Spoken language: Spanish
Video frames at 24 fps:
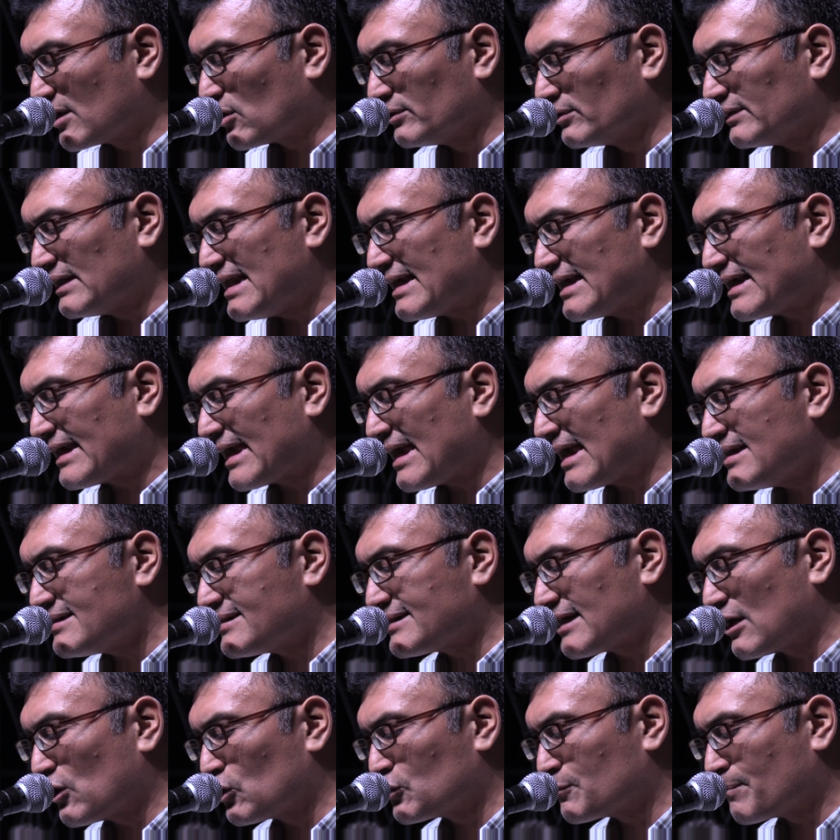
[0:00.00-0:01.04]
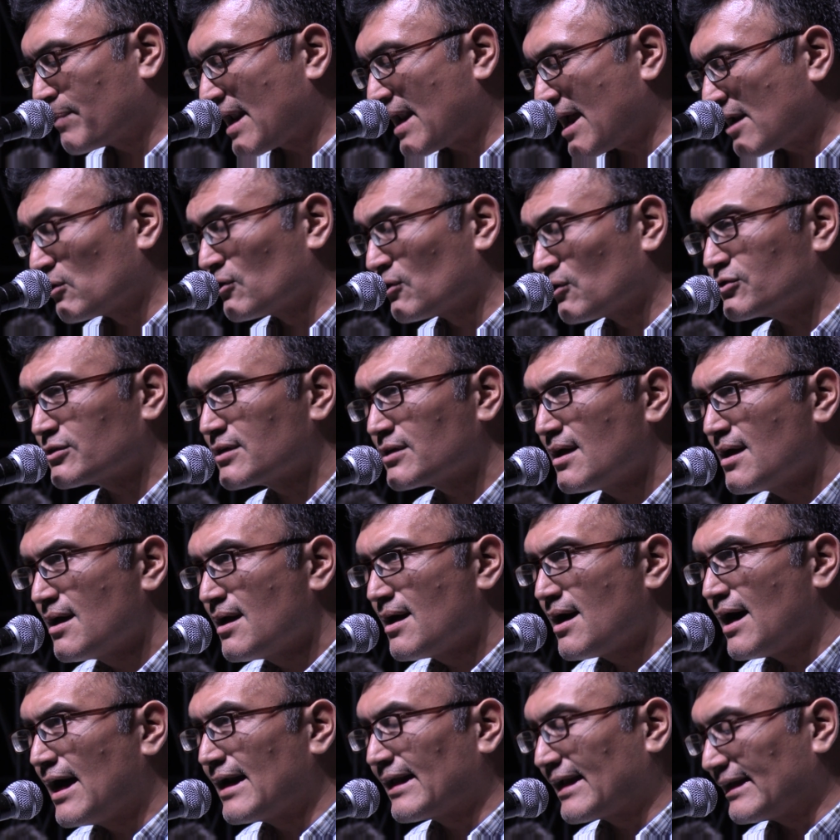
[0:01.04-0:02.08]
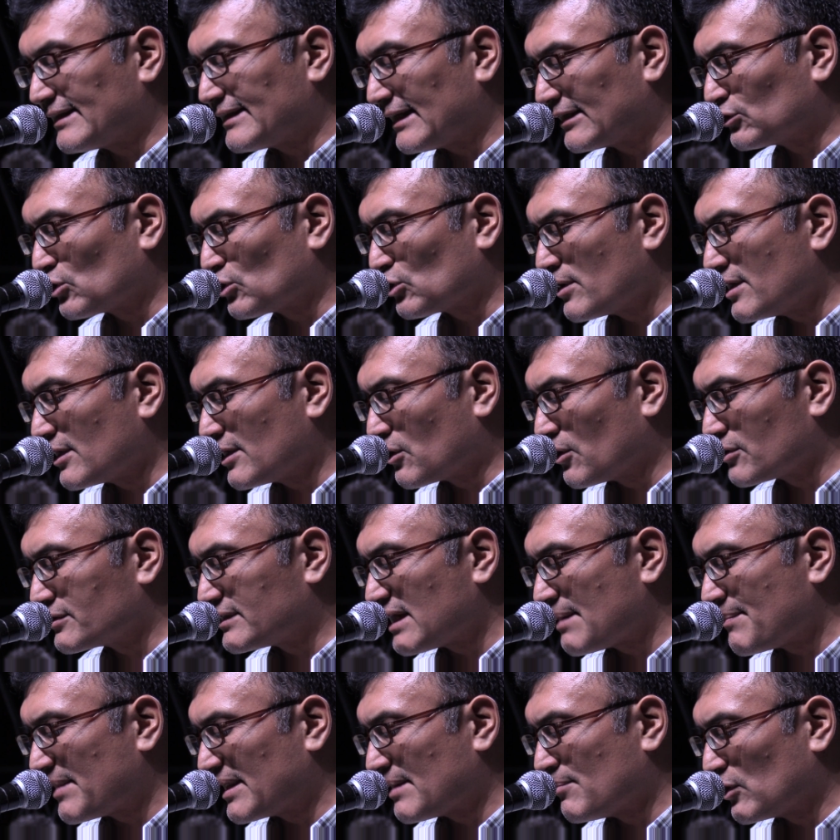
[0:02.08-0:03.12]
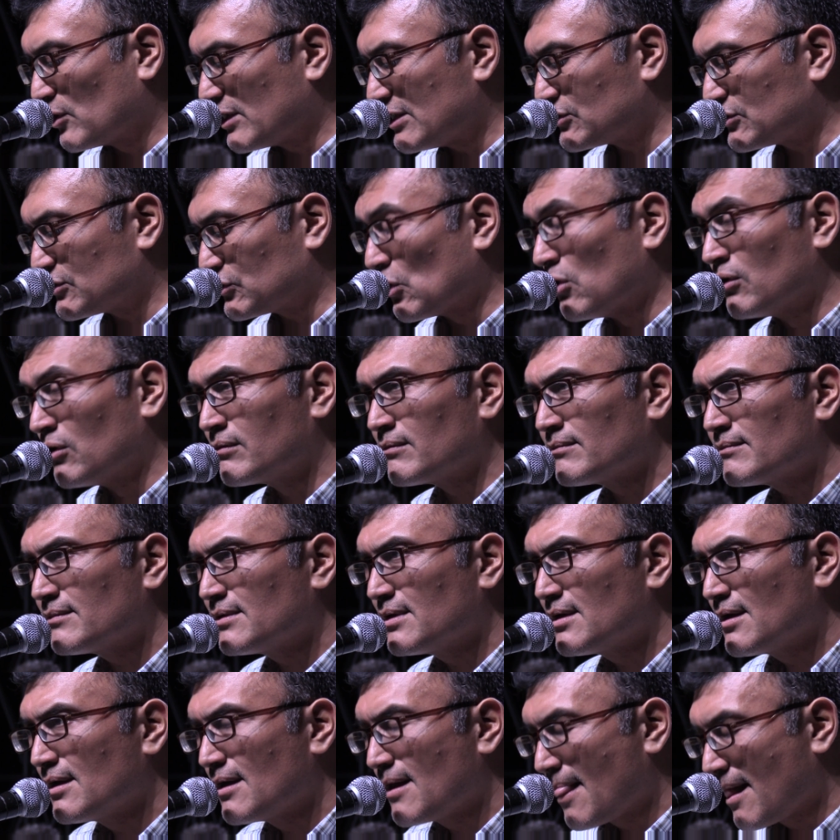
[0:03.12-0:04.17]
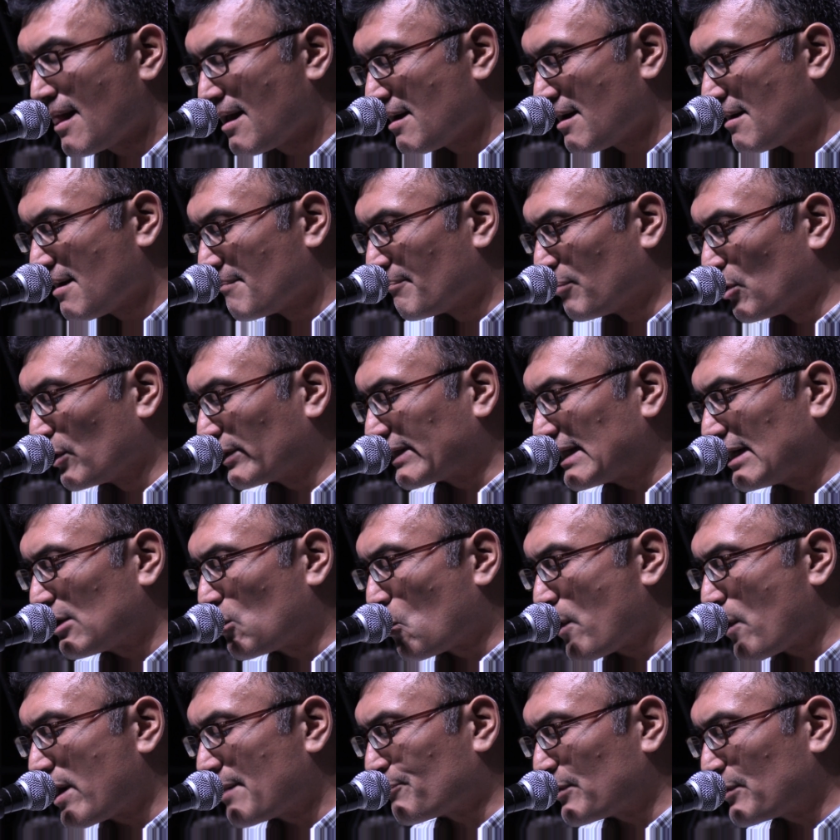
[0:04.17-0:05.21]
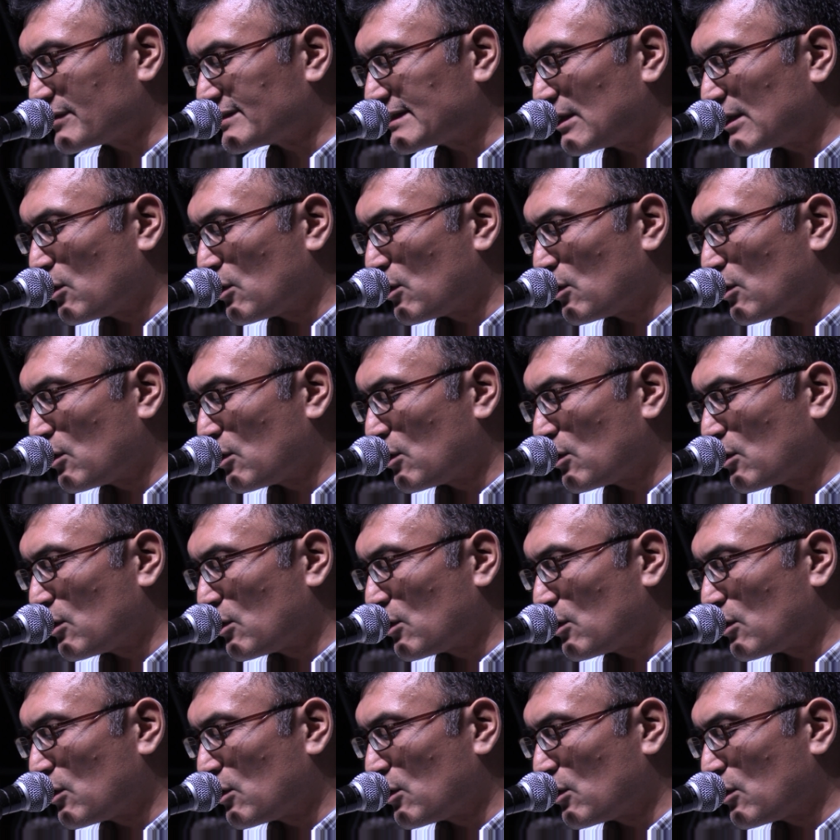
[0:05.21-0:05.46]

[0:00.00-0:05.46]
con diligencia los planos arquitectónicos de mi demolición. Porque el cuerpo es el